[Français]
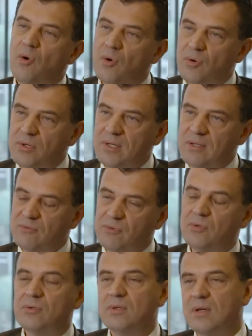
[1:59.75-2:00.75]
au
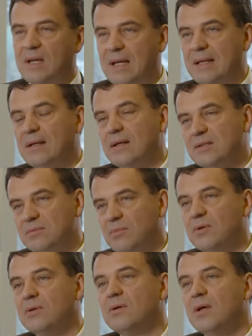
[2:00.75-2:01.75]
niveau de
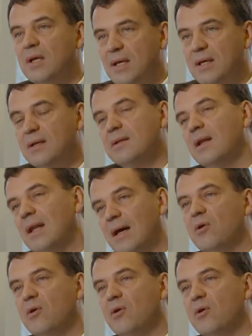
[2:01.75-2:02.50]
l'encaissement et de la